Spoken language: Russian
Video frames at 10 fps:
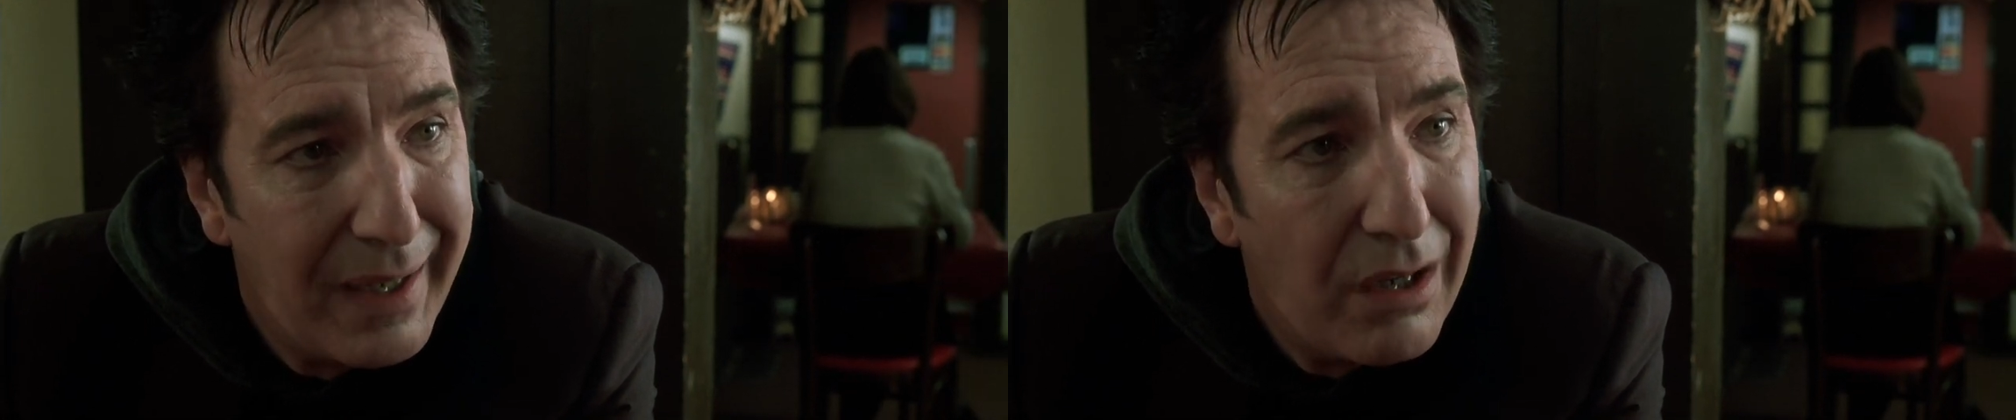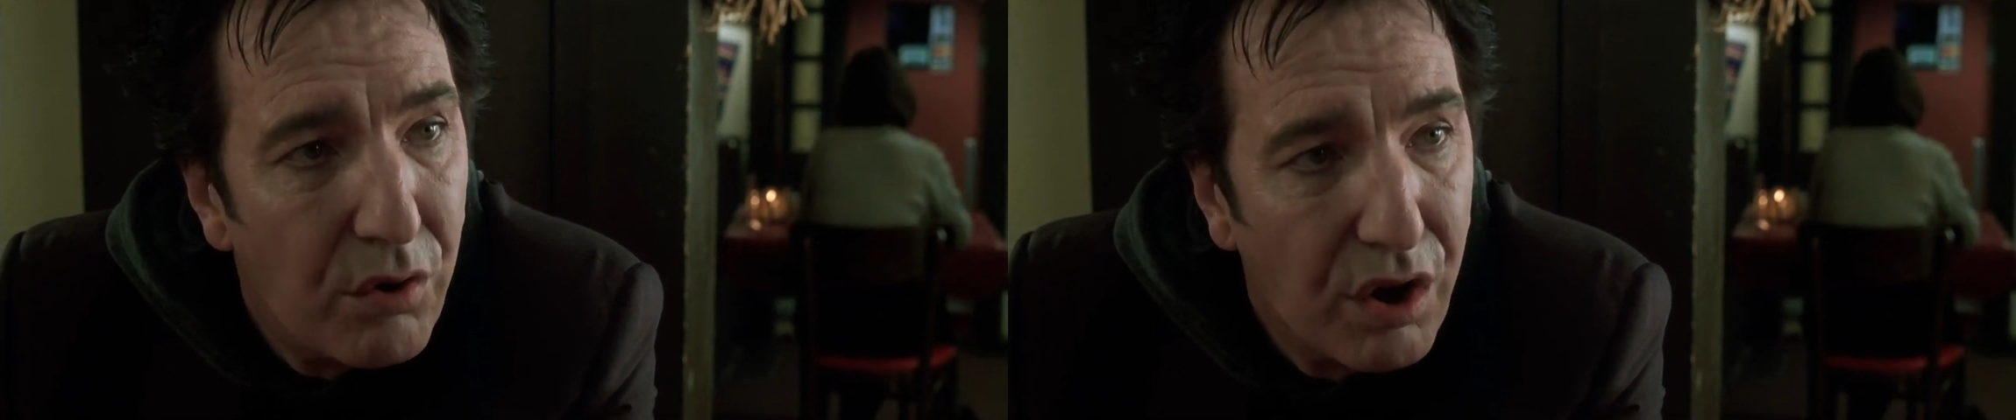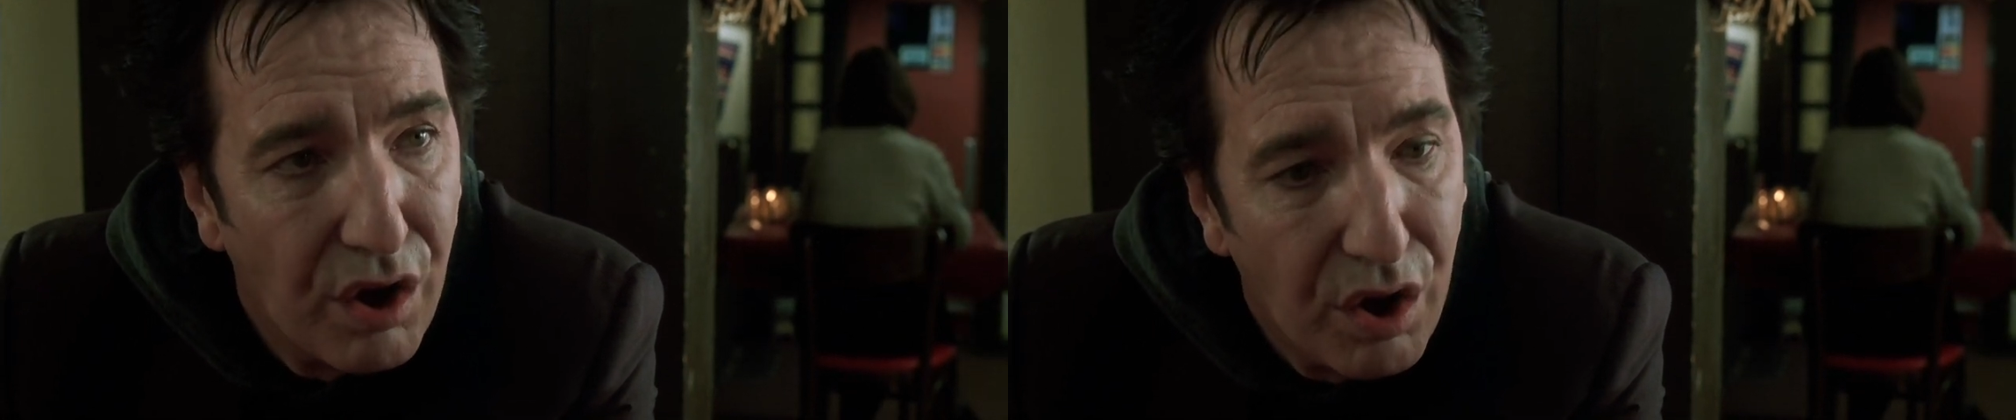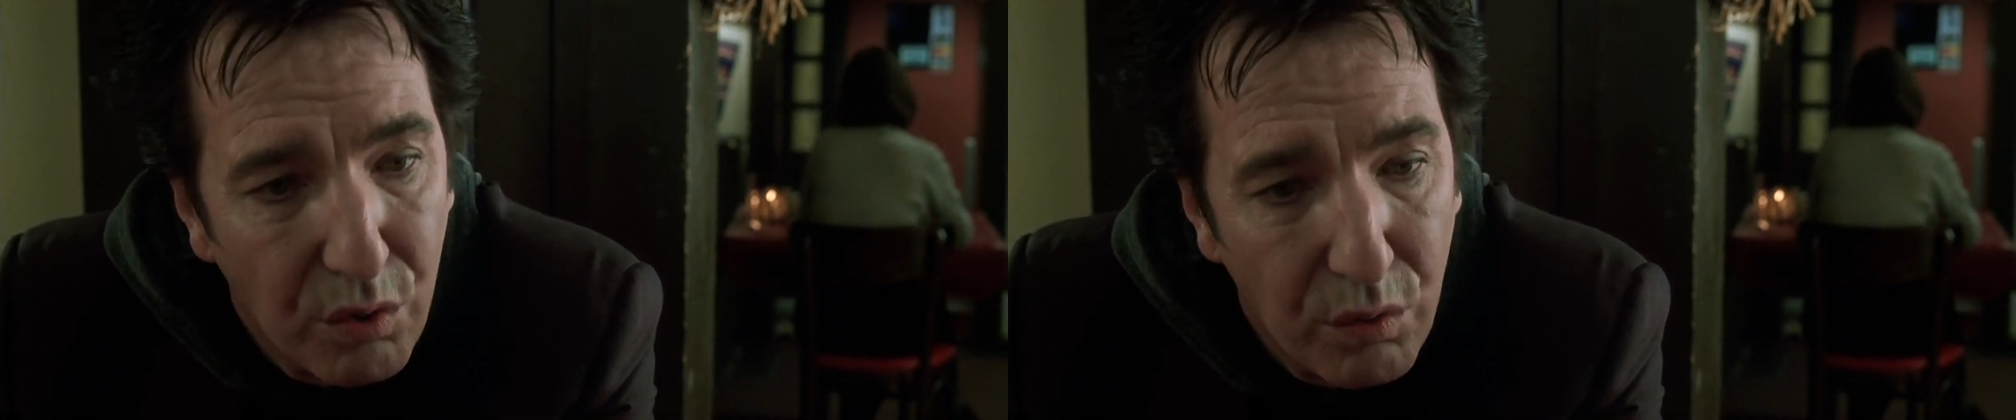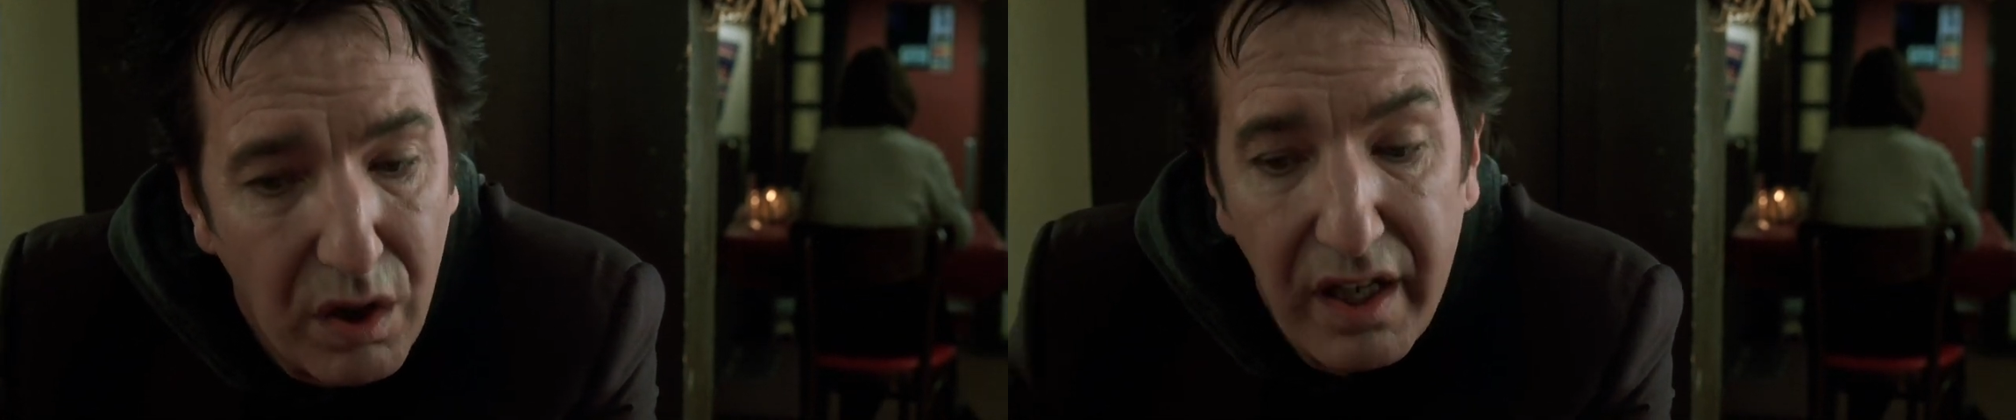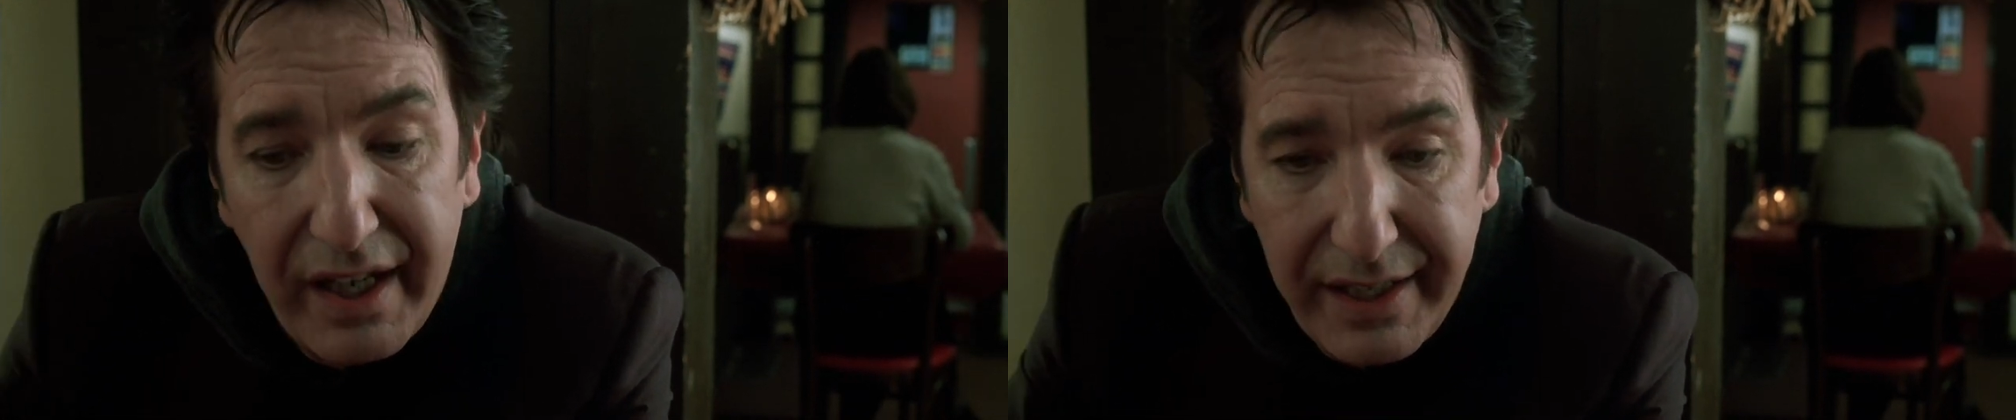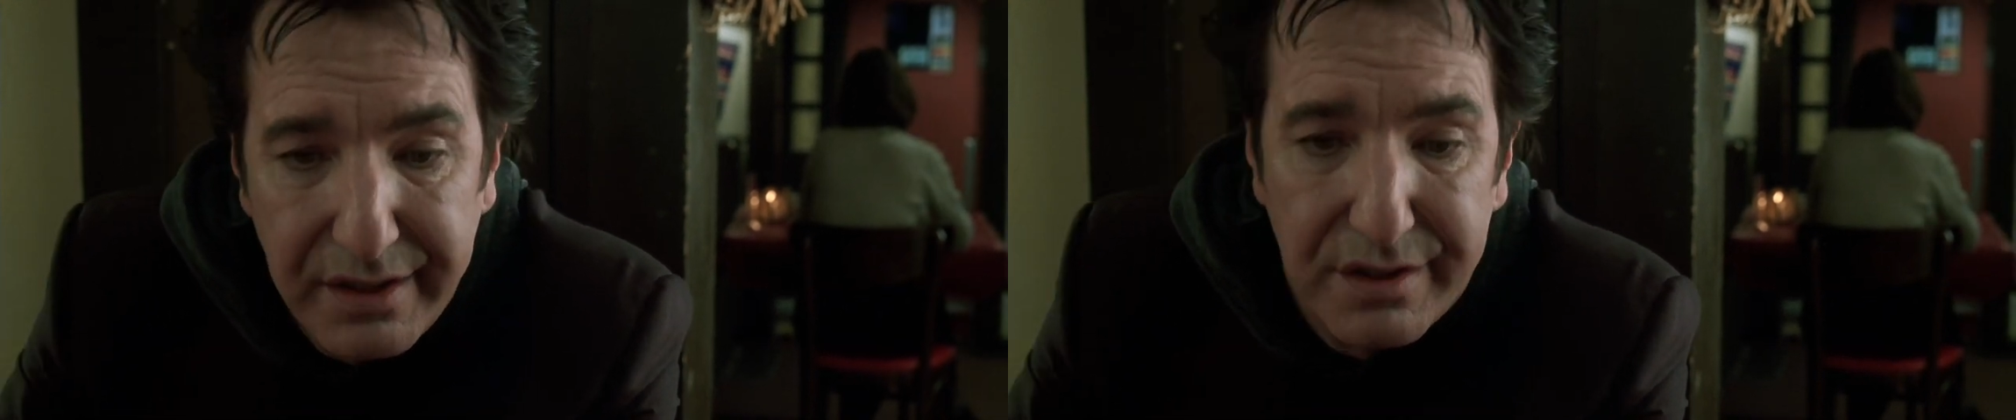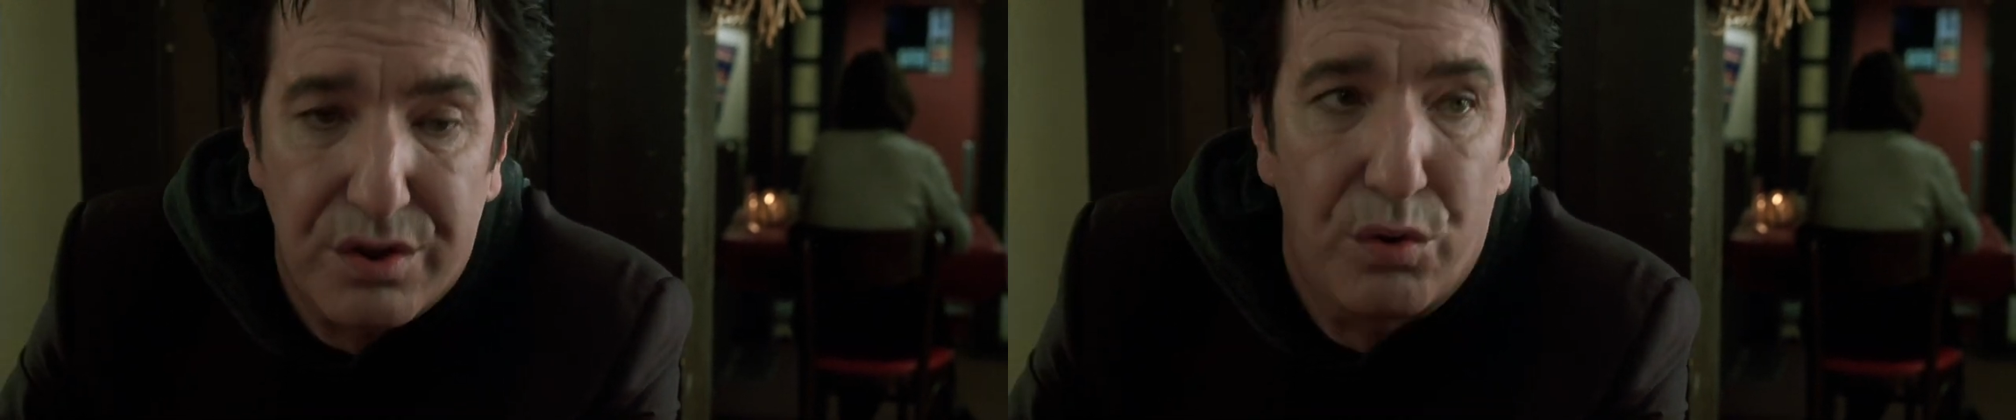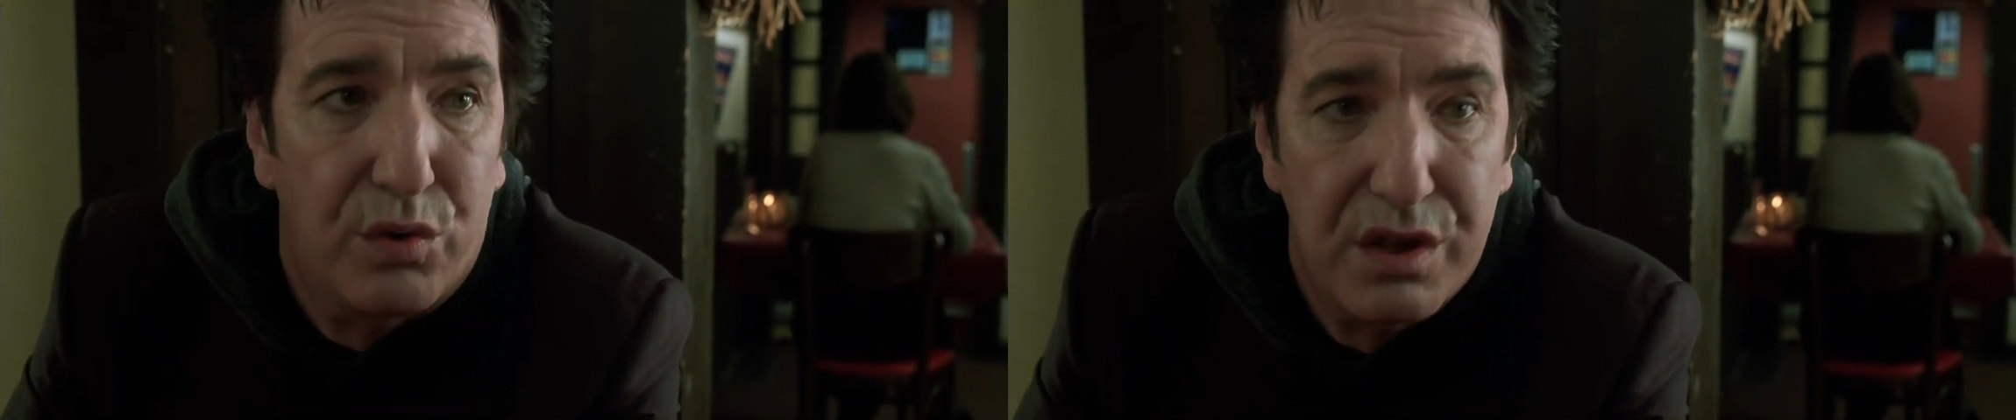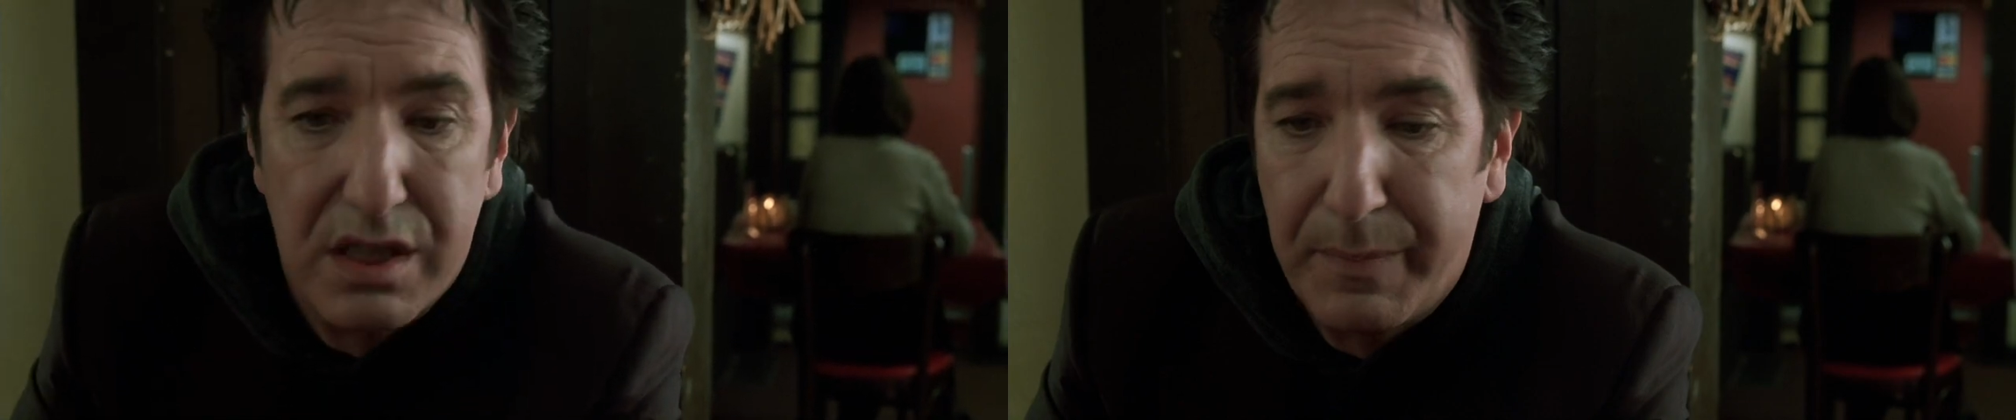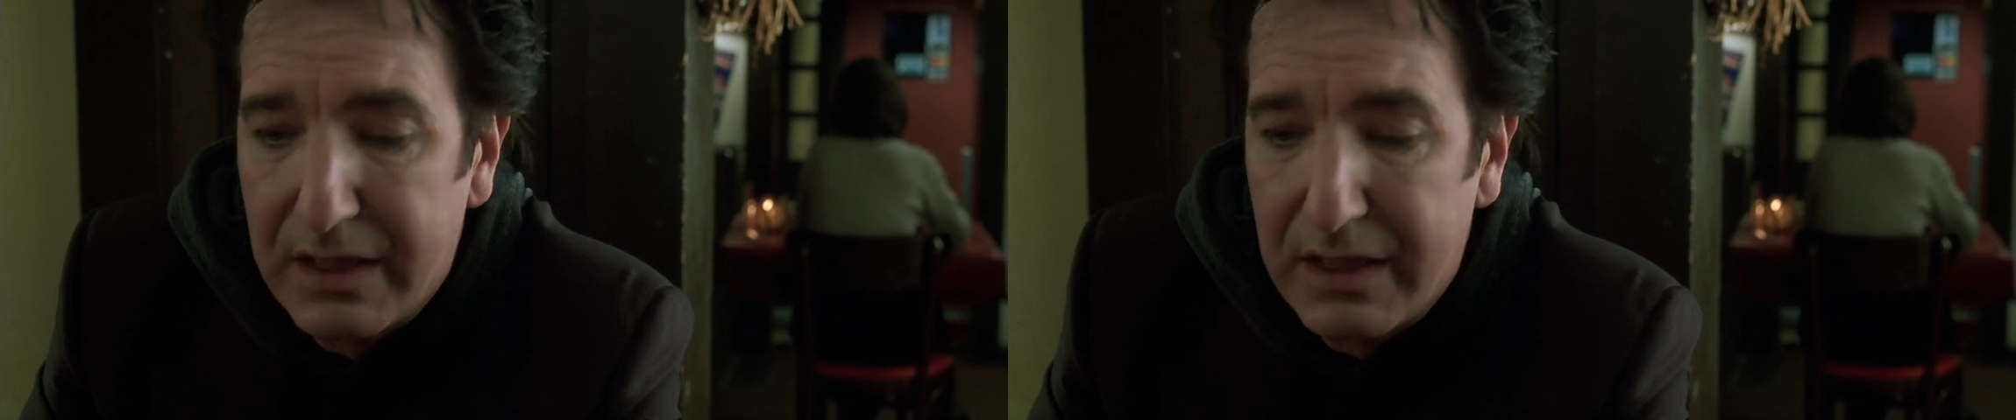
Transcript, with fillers: спиртного. С тех пор и